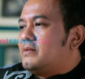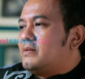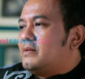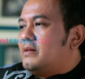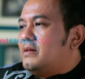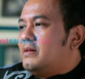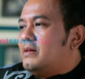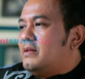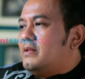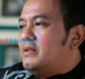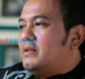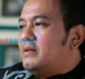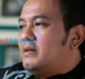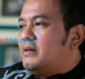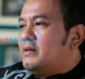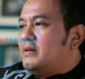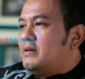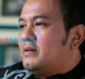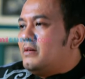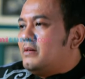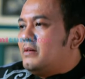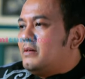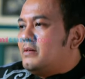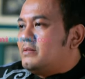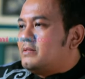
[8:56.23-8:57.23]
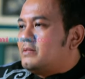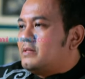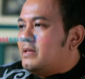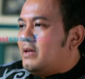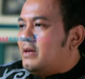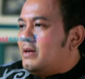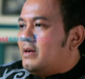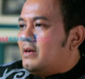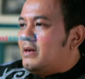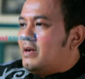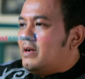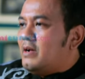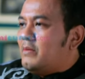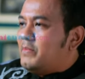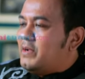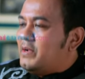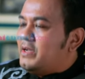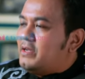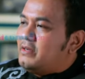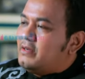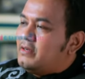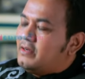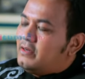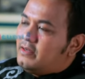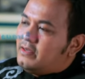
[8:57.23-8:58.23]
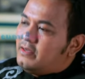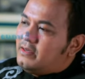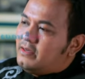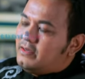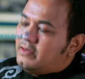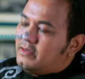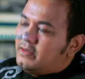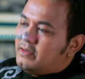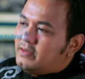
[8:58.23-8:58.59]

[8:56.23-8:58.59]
akhirnya saya ngamen di